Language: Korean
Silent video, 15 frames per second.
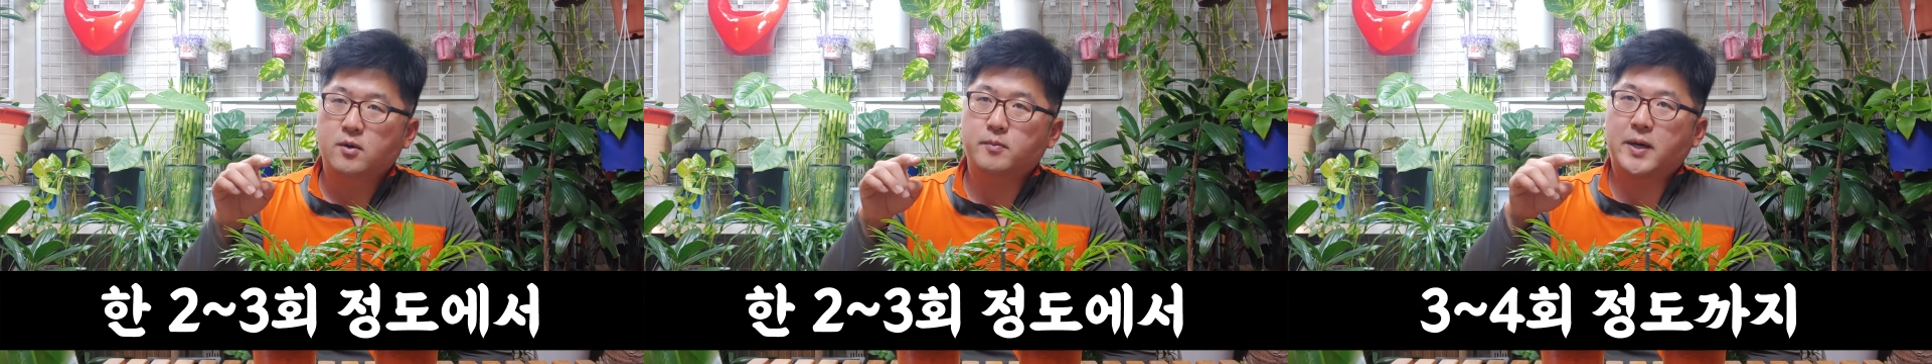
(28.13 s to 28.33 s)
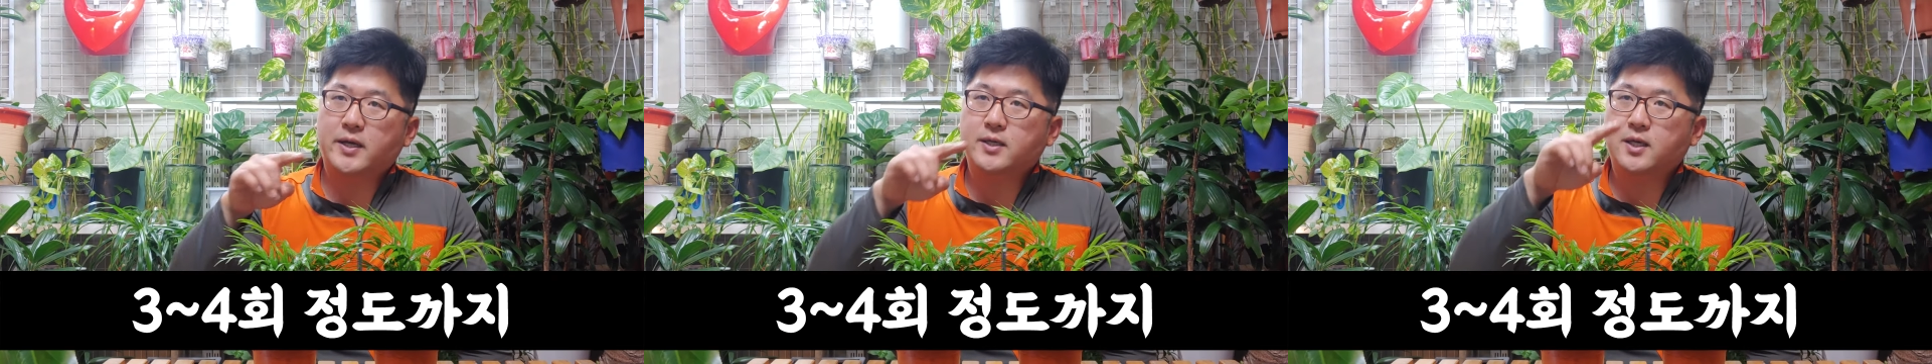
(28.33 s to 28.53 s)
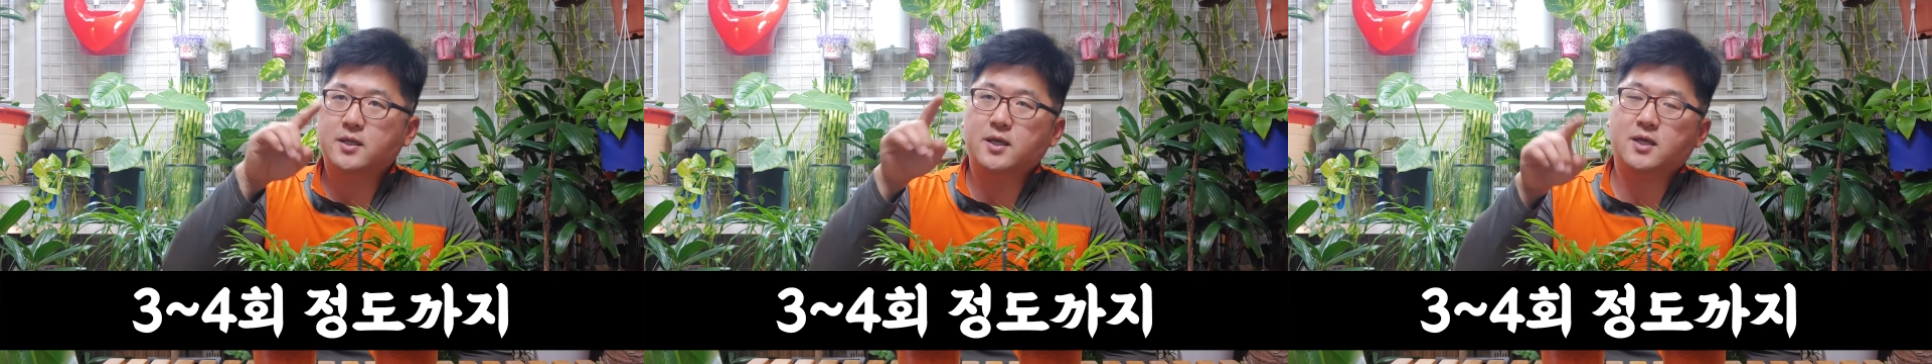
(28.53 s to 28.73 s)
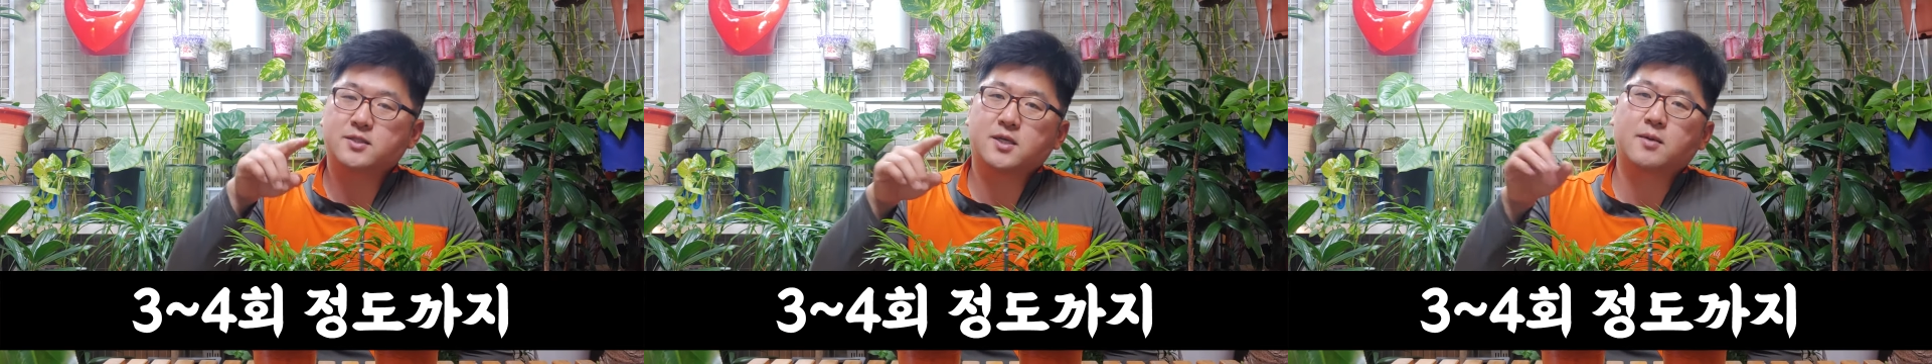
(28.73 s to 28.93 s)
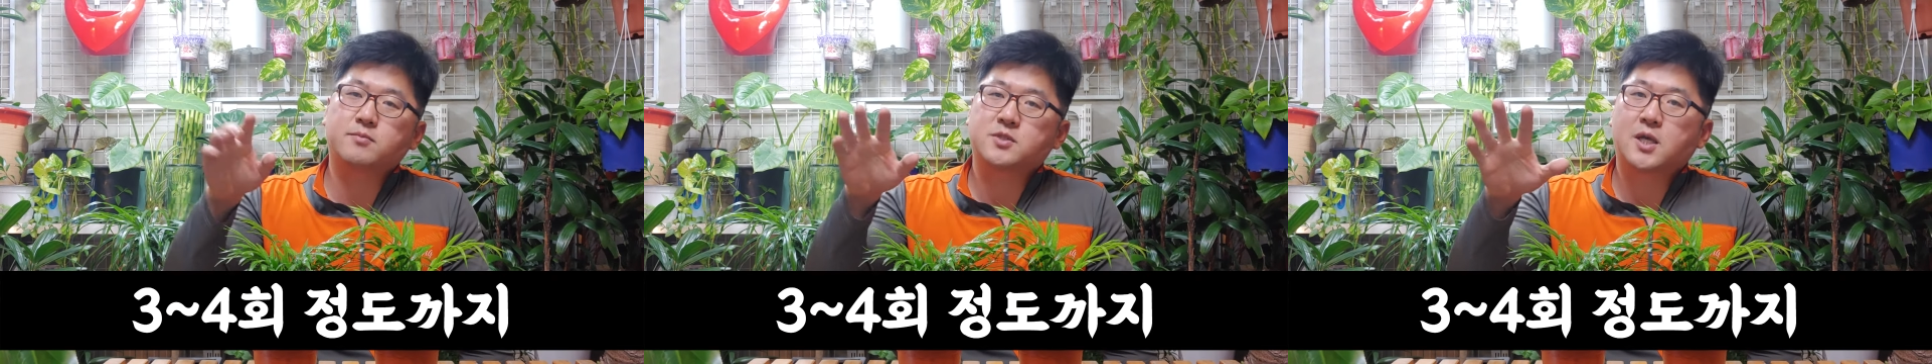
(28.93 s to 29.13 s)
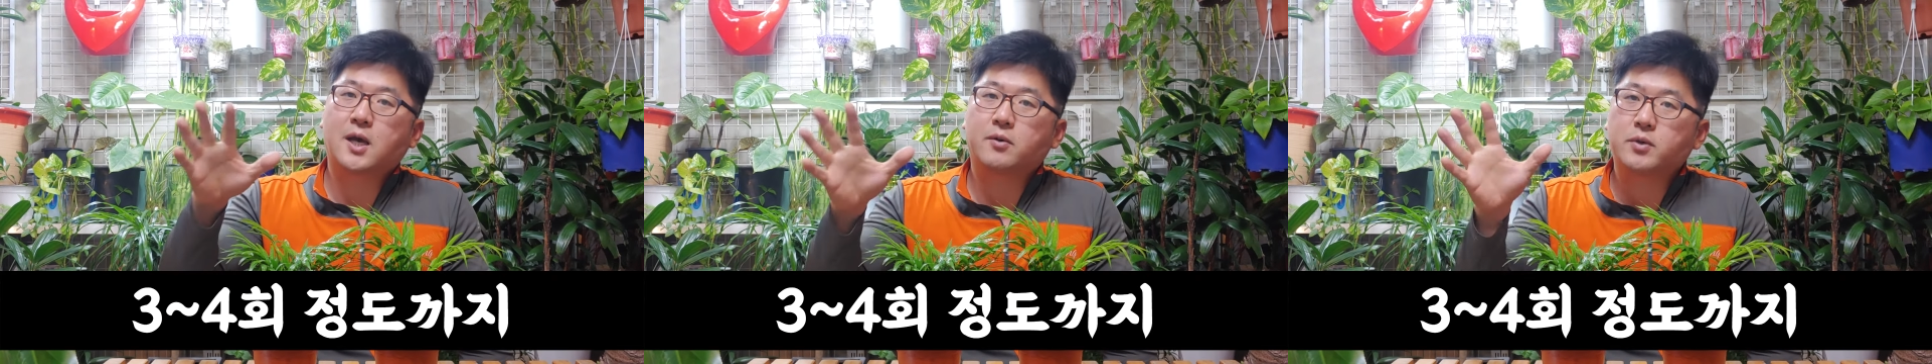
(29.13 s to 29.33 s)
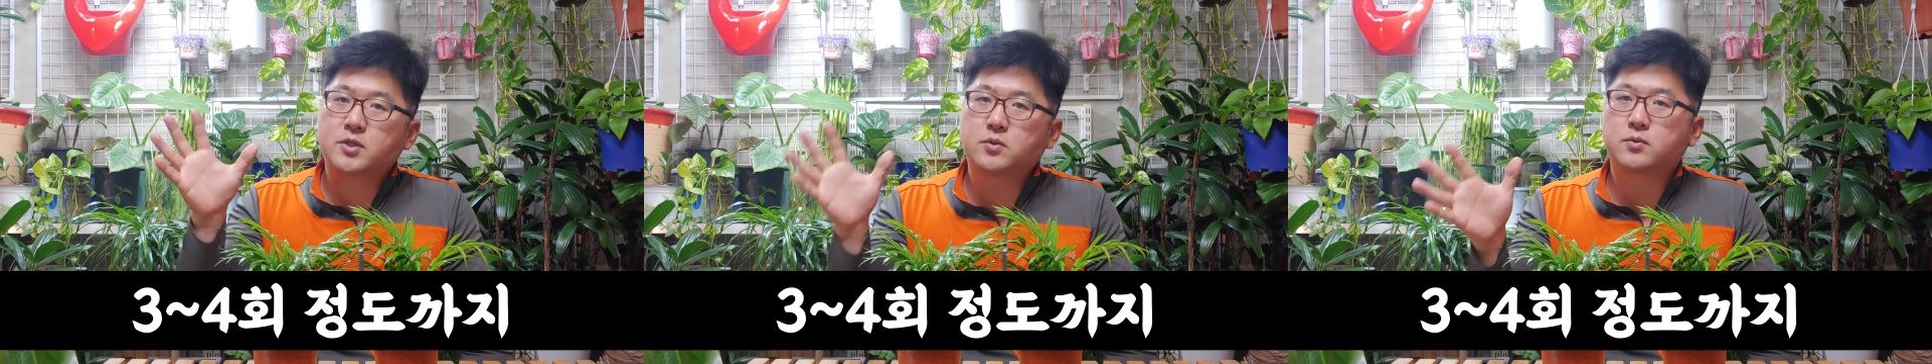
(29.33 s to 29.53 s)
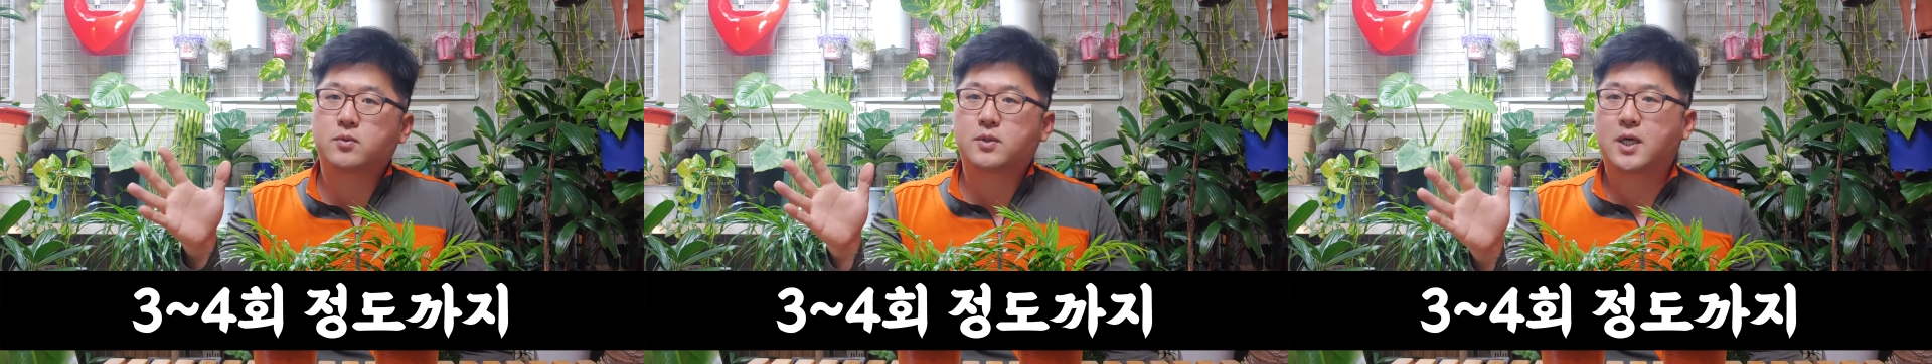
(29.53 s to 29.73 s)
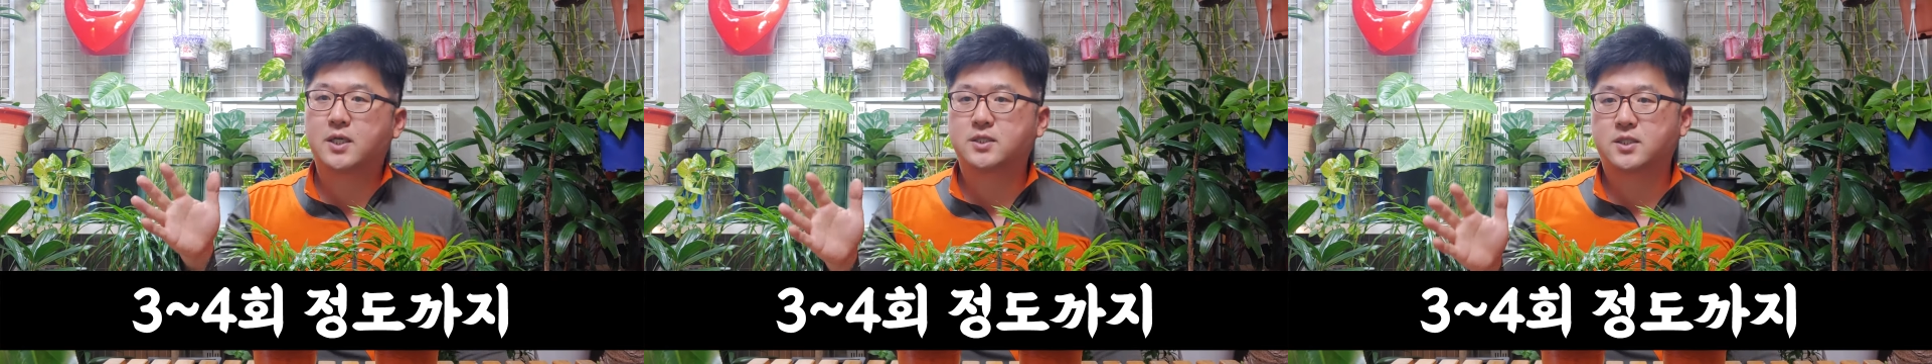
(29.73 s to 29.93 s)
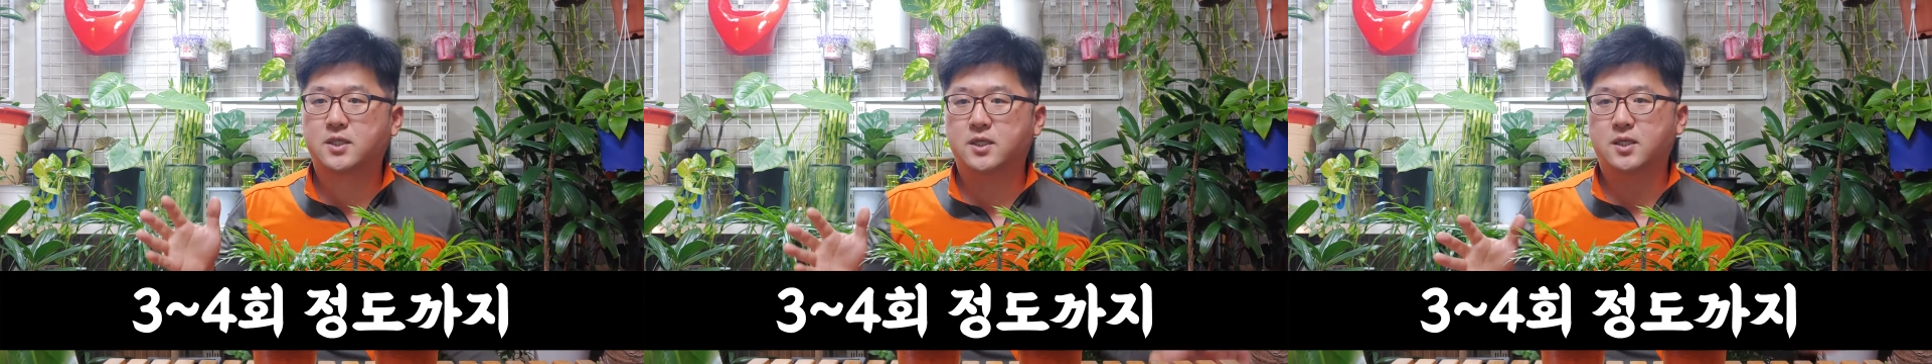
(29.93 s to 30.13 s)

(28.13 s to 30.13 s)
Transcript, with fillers: 많게는 한 삼, 사 회 정도까지